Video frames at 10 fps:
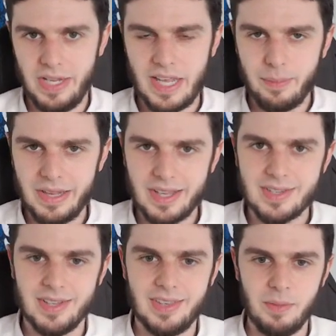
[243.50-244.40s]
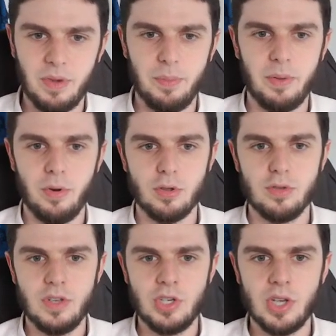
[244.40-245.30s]
e da metà settembre per
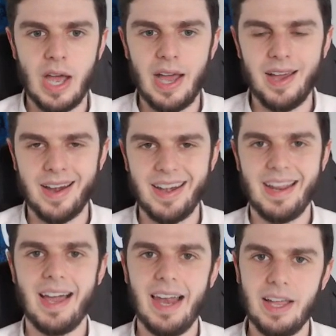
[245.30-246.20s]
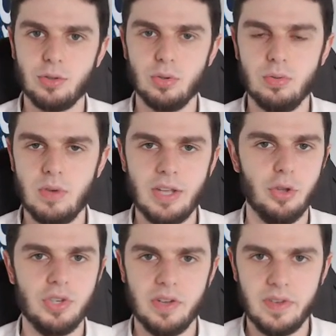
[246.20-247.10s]
Brozovic ha regalato ad
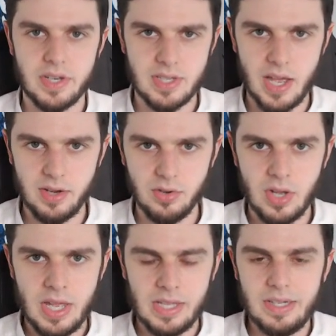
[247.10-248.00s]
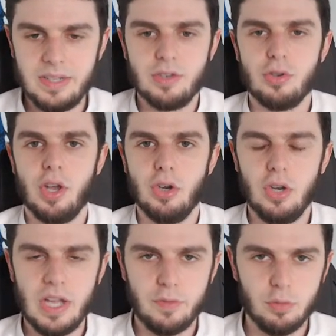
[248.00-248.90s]
ogni avversario nel senso che
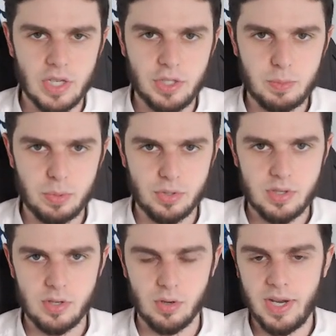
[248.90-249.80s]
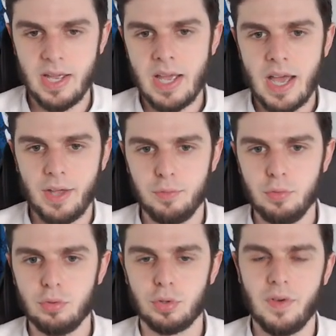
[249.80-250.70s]
non li ha avuti a disposizione, ha
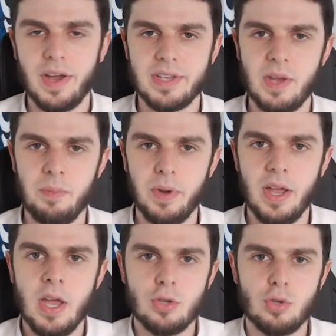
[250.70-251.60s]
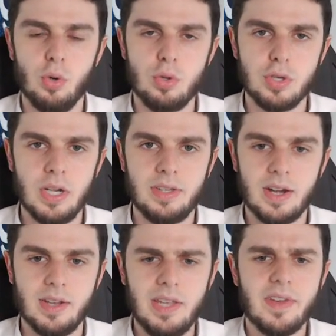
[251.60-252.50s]
dovuto trovare sempre soluzioni
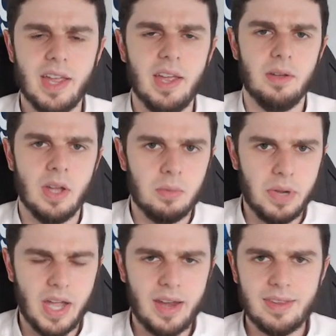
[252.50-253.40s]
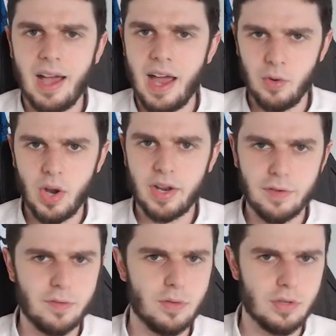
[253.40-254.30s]
alternative che per carità hanno anche
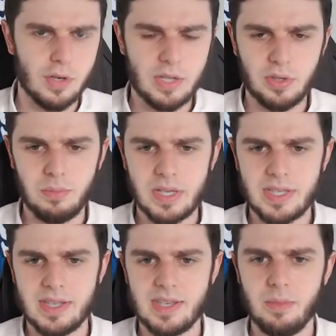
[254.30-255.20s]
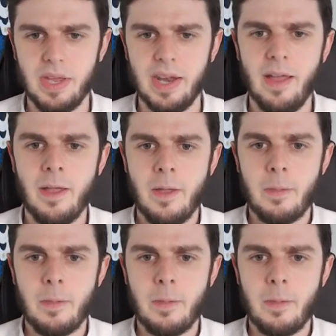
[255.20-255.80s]
funzionato abbastanza bene,